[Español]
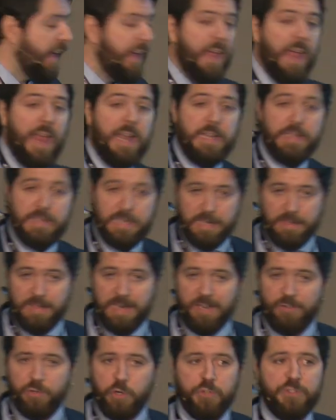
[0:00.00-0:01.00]
el Internet de las
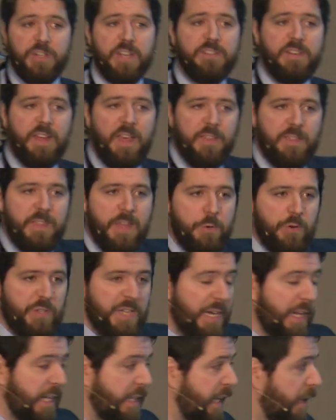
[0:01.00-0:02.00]
Cosas de nuestra
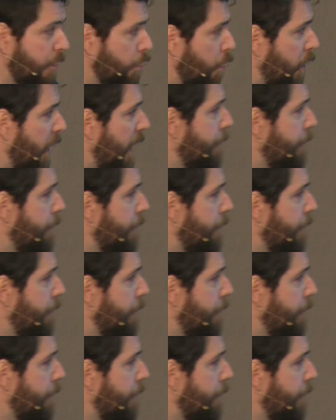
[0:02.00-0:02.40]
arquitectura.